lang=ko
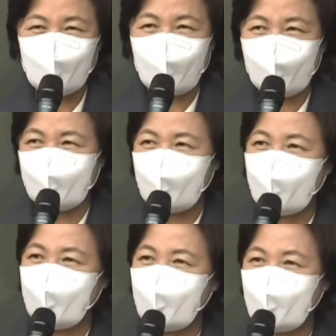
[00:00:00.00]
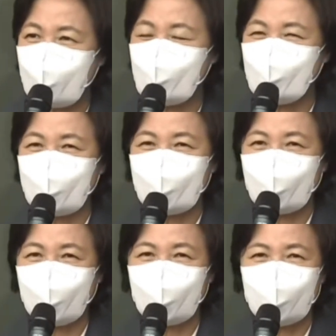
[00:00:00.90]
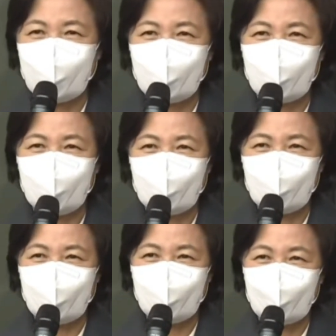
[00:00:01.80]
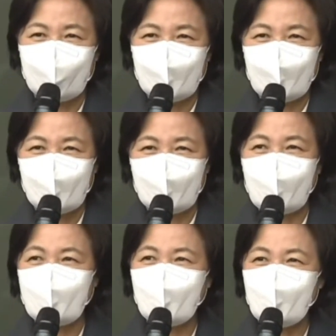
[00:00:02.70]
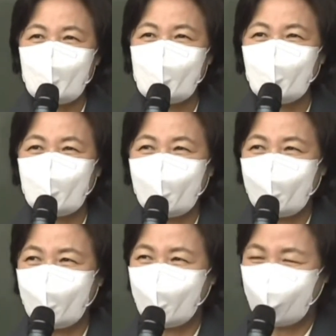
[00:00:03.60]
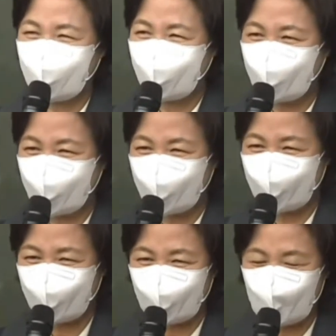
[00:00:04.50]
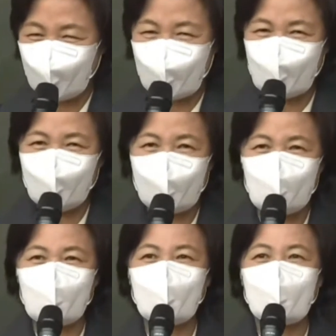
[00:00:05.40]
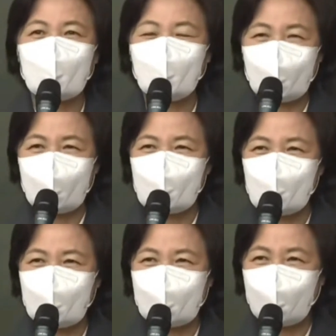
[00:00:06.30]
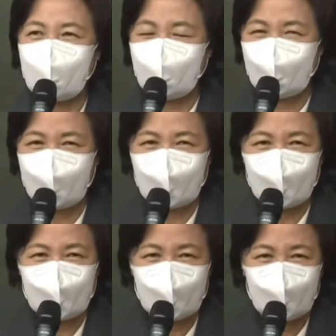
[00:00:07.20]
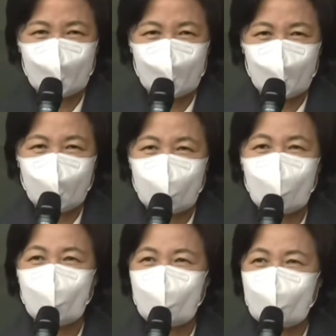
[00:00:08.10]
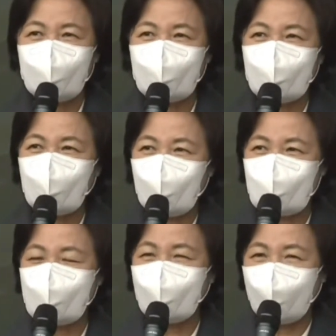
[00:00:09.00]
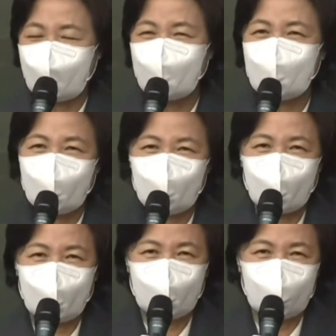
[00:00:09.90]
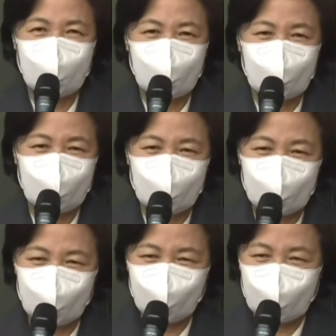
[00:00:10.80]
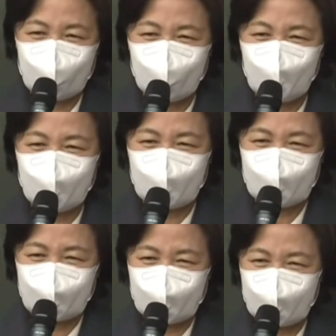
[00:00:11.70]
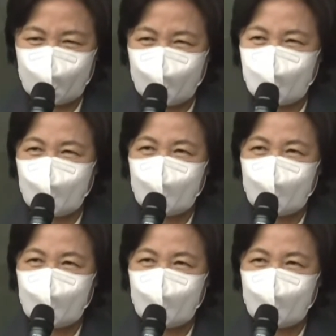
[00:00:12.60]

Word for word: 출발을 하게 됐습니다. 이날이 언제 오나 어, 조마조마한 순간이 많았습니다. 행여 이날이 오지 않을까봐 어, 많은 분들이